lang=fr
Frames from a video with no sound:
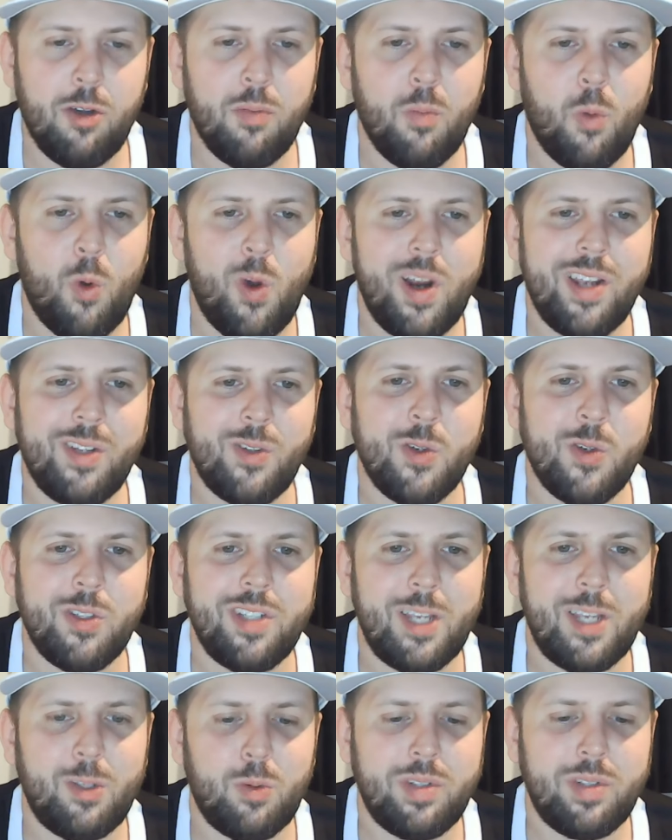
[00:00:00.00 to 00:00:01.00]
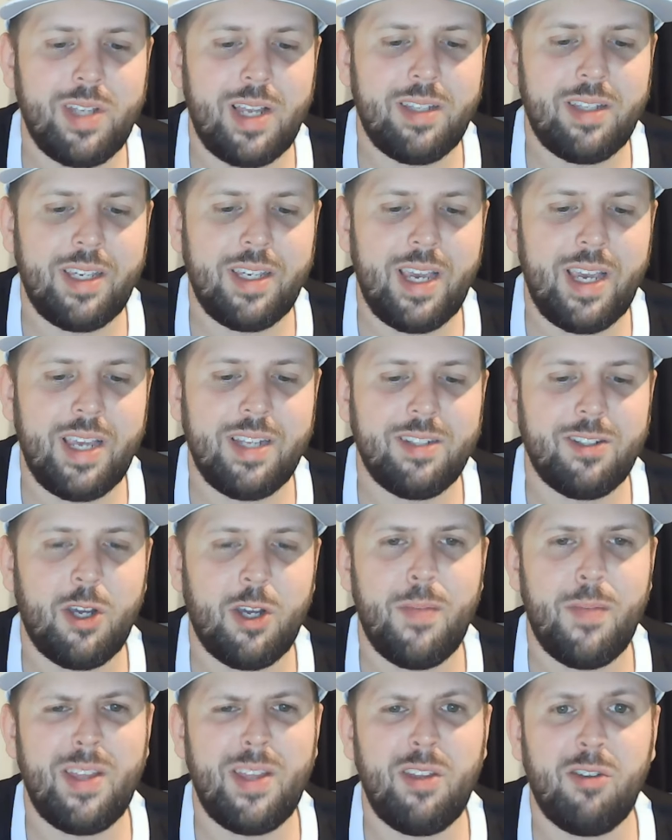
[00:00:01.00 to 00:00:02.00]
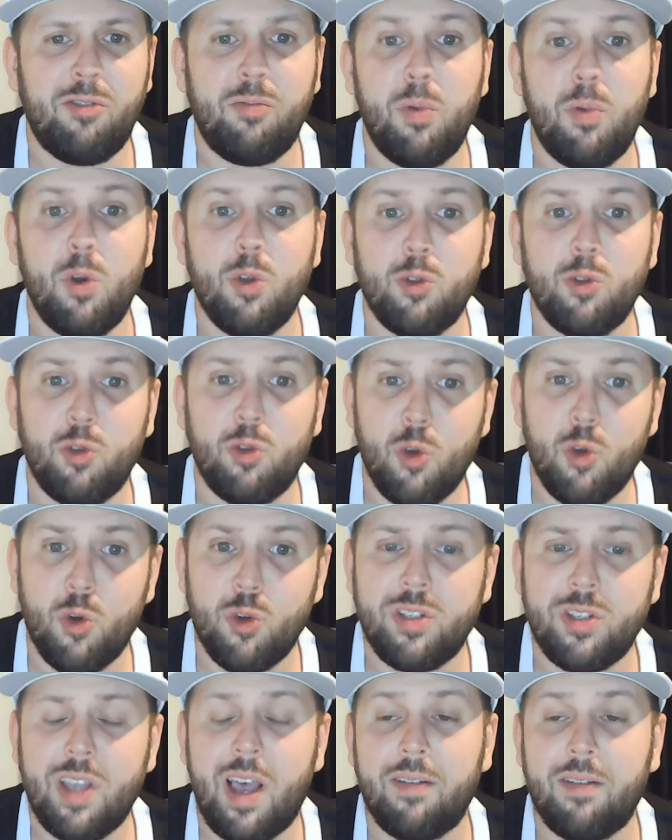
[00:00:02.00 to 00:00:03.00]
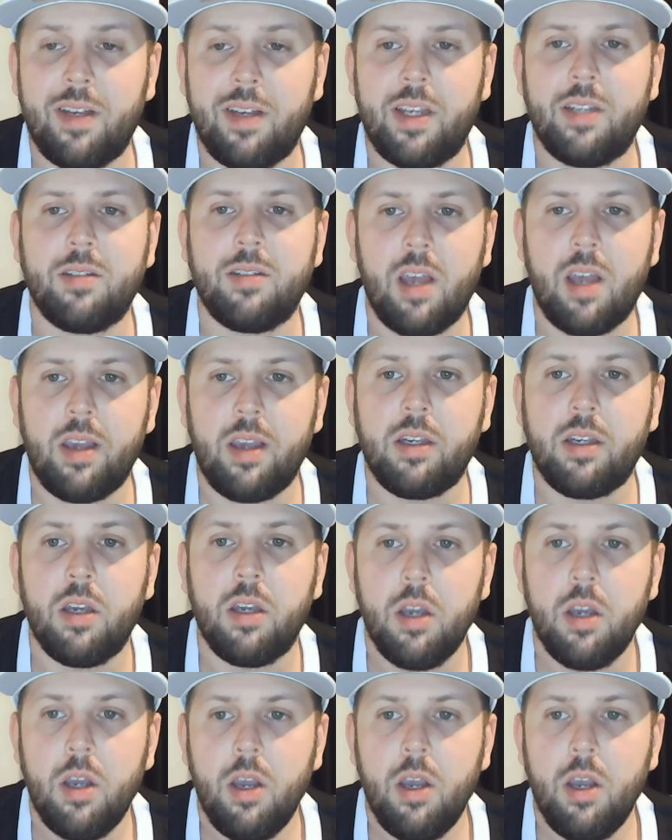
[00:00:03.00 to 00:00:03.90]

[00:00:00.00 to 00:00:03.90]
moins 275, Romanov, plus 225.